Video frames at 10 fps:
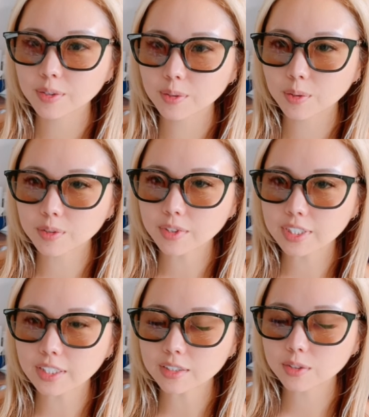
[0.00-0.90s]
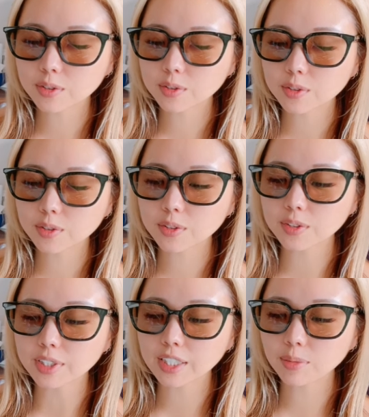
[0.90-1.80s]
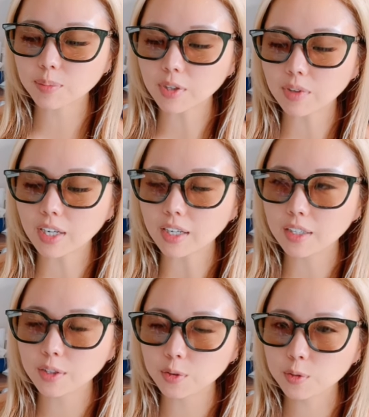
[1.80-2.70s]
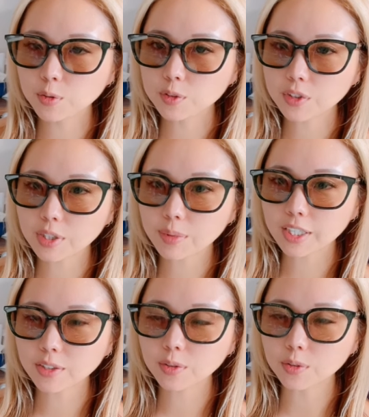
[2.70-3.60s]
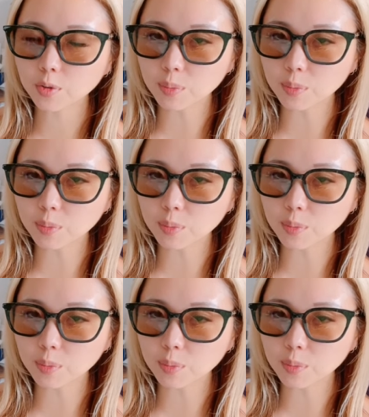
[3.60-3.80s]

今年出走する牝馬は、ルージュエバイユの